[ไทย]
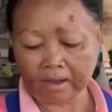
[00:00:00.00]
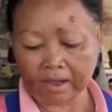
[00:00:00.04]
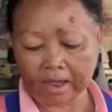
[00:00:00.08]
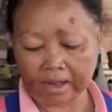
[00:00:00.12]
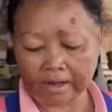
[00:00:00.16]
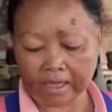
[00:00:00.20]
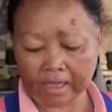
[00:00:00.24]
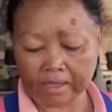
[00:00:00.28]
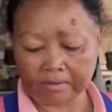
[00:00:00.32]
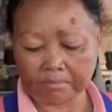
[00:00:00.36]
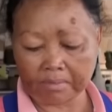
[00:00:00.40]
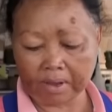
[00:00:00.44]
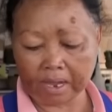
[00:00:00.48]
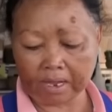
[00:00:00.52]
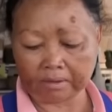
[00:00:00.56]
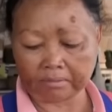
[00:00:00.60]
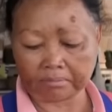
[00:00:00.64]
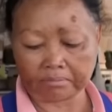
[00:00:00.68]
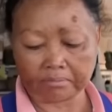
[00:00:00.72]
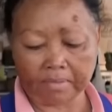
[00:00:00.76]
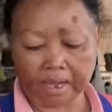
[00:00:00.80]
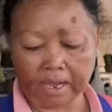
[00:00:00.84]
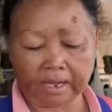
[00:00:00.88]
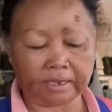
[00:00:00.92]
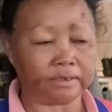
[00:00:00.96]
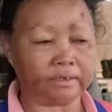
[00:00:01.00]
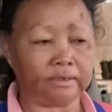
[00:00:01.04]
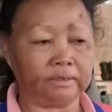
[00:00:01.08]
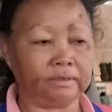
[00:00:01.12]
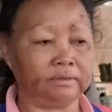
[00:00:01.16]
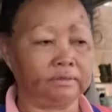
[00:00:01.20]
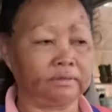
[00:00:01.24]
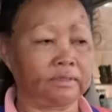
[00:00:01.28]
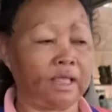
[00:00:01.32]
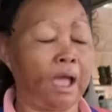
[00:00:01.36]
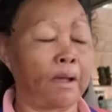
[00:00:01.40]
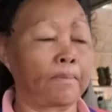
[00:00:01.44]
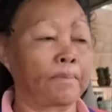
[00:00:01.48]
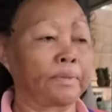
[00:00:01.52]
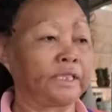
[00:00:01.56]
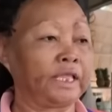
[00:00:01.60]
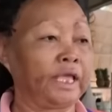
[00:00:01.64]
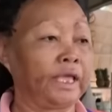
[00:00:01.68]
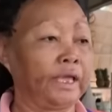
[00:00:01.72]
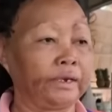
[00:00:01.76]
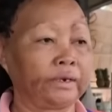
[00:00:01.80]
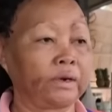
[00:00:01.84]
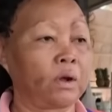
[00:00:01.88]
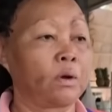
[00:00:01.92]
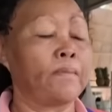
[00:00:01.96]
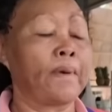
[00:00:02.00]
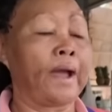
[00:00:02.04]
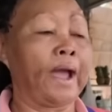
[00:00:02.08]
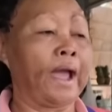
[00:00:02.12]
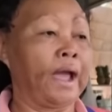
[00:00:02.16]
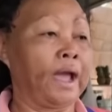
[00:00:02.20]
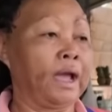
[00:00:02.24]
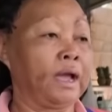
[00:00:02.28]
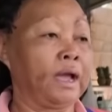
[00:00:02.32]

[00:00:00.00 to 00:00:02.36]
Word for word: อะไรมาต่างประเทศก็มา